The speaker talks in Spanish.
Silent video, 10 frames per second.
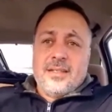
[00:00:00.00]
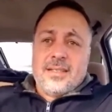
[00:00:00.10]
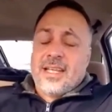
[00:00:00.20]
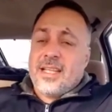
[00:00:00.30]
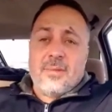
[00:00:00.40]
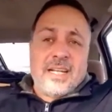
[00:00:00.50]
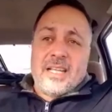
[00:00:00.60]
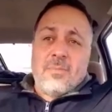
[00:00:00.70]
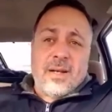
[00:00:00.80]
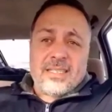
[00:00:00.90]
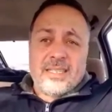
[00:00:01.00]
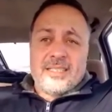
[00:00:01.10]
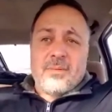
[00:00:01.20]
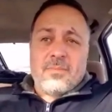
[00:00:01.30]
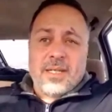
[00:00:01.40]
Desde Mar del Plata
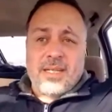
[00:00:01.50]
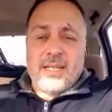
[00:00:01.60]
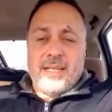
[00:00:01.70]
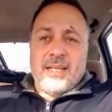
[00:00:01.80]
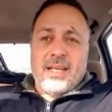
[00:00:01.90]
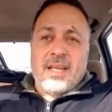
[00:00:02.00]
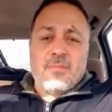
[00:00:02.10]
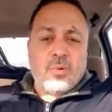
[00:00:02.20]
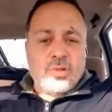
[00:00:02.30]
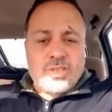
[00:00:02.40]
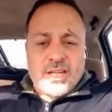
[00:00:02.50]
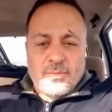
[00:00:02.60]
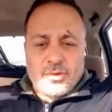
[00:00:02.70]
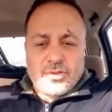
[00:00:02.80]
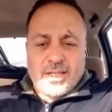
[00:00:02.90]
siempre
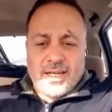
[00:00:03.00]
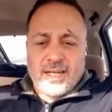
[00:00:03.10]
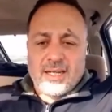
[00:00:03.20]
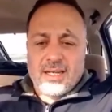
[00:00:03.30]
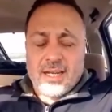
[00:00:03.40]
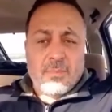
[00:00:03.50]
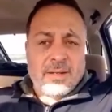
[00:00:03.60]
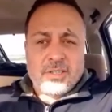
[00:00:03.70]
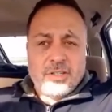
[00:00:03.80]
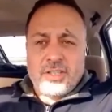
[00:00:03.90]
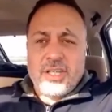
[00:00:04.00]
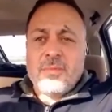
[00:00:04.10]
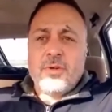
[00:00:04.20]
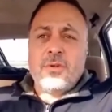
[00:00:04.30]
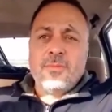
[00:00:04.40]
impulsamos al el
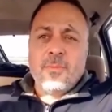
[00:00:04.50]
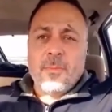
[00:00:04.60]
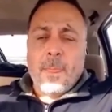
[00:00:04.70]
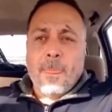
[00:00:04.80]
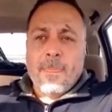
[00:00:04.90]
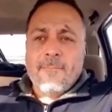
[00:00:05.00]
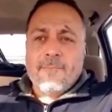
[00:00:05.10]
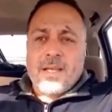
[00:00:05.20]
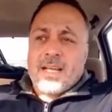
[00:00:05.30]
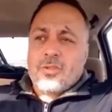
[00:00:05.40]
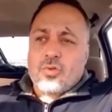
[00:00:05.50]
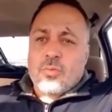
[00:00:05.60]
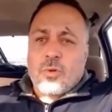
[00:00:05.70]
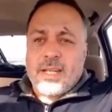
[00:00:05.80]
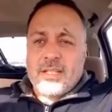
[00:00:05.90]
patriotismo, en su
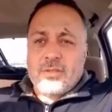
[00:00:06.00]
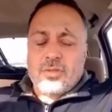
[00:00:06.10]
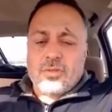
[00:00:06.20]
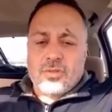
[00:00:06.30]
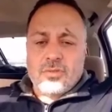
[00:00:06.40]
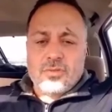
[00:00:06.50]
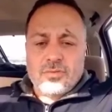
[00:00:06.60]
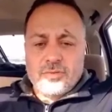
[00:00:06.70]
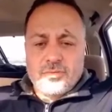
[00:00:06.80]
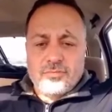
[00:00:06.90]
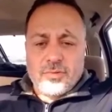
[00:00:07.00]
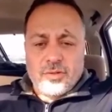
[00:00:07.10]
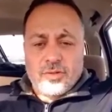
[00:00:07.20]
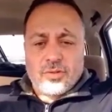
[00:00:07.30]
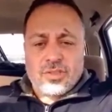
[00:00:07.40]
momento
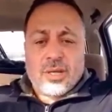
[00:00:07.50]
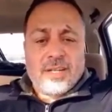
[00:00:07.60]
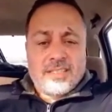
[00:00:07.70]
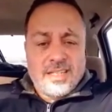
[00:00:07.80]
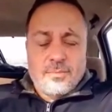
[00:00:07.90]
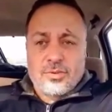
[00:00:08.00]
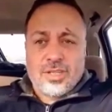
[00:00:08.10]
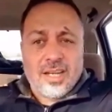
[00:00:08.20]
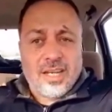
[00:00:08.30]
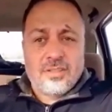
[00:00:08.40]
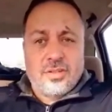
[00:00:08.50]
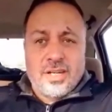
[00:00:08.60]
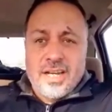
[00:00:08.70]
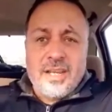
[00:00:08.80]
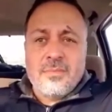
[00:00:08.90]
nos abrazamos al
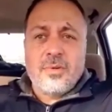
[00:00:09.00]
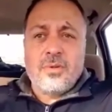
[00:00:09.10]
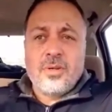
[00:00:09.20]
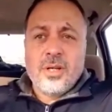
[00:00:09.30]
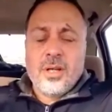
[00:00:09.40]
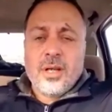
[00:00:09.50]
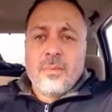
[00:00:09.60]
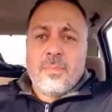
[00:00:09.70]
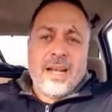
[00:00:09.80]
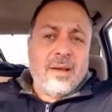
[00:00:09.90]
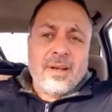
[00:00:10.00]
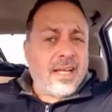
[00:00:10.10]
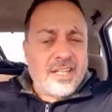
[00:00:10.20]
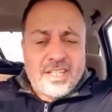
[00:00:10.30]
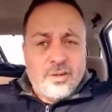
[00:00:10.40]
nacionalismo, palabra
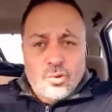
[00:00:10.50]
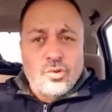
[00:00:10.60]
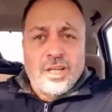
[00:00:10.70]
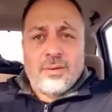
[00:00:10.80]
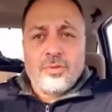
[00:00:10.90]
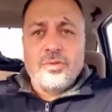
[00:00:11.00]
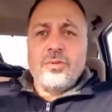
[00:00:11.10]
que ya no usamos,